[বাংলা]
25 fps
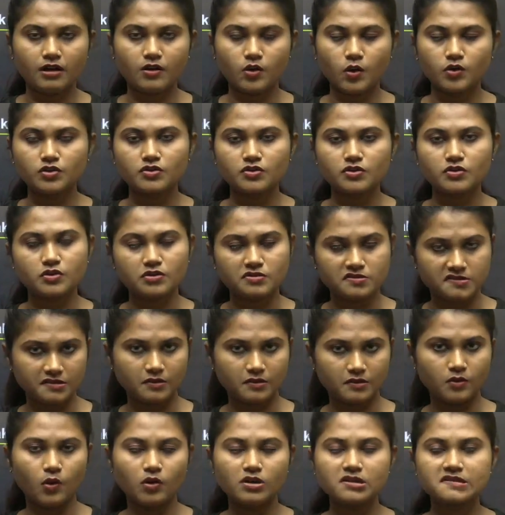কোনো
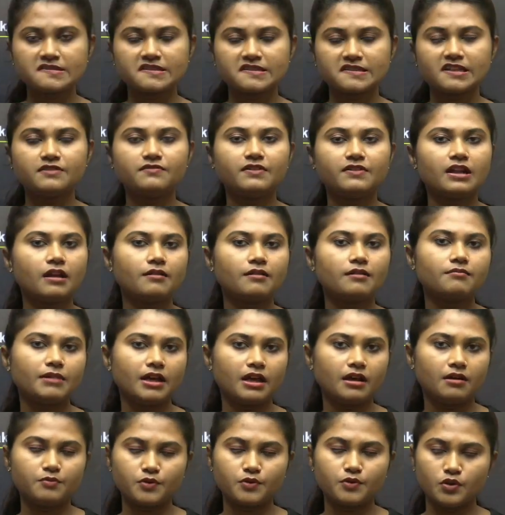গোল্ড সিলভার আর
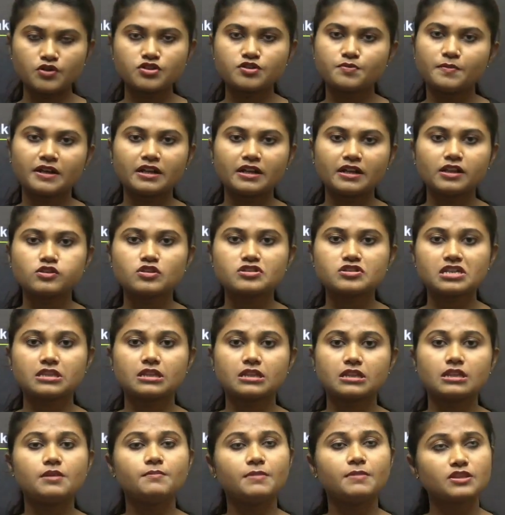ব্রোঞ্জ মেডেল তো
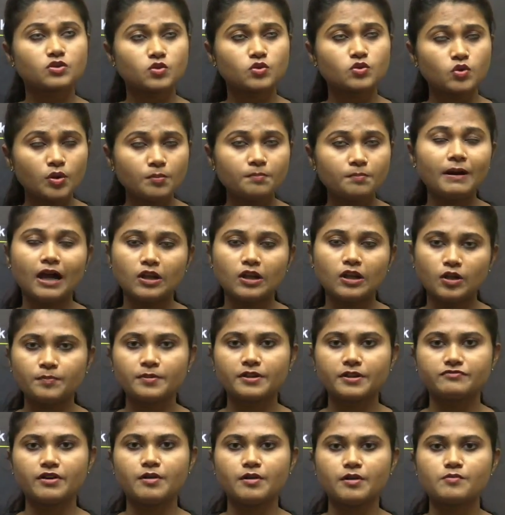জেতেনি বাট খুব ভালো
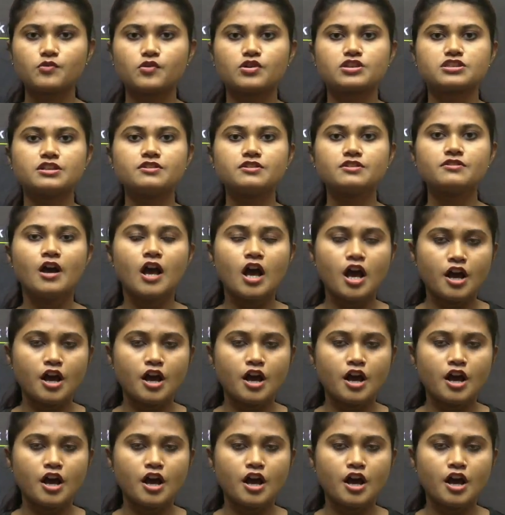পারফর্ম করেছেন